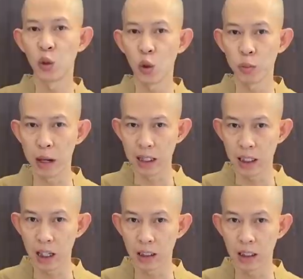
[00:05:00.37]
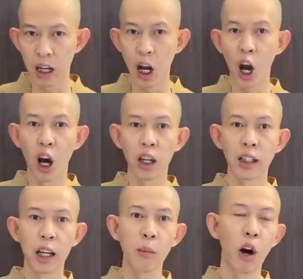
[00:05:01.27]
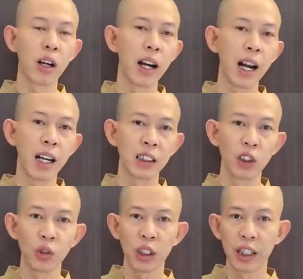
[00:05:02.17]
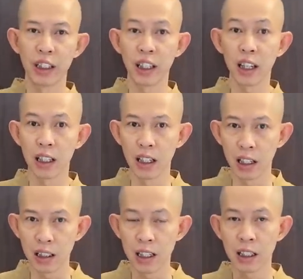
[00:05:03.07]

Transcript: chuốt bản thân, họ có thể bỏ ra số tiền rất là lớn